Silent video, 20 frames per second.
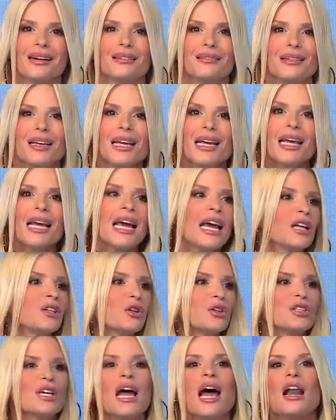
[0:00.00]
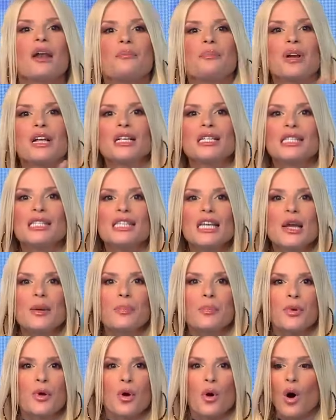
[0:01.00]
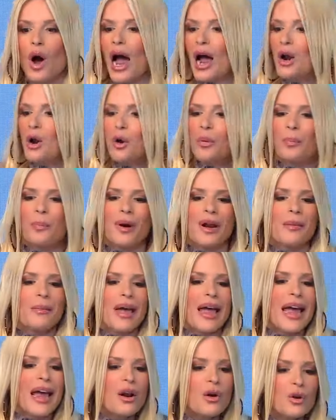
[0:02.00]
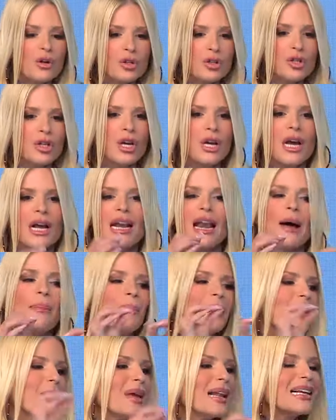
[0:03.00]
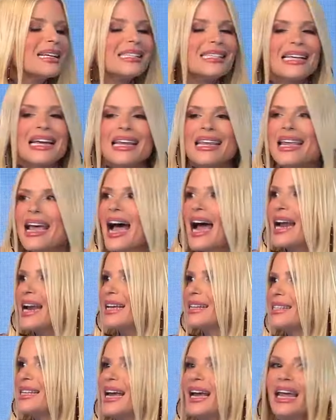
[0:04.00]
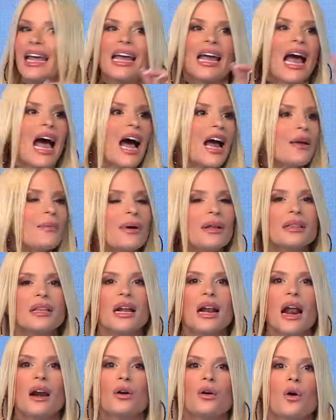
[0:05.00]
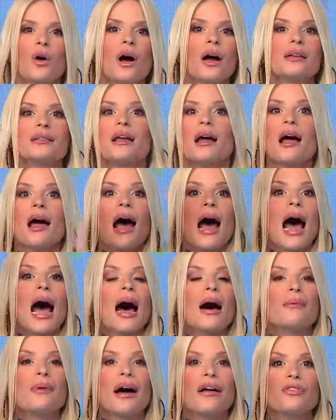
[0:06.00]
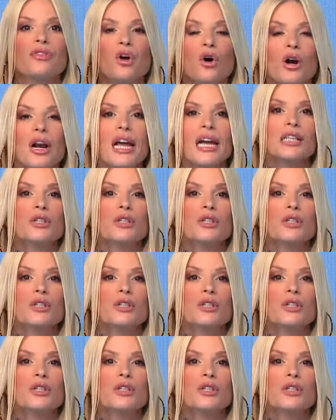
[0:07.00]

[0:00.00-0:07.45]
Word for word: Sí, sí, sí. Entonces, al principio, a los primeros, las primeras señales de que hay banderas rojas, abandone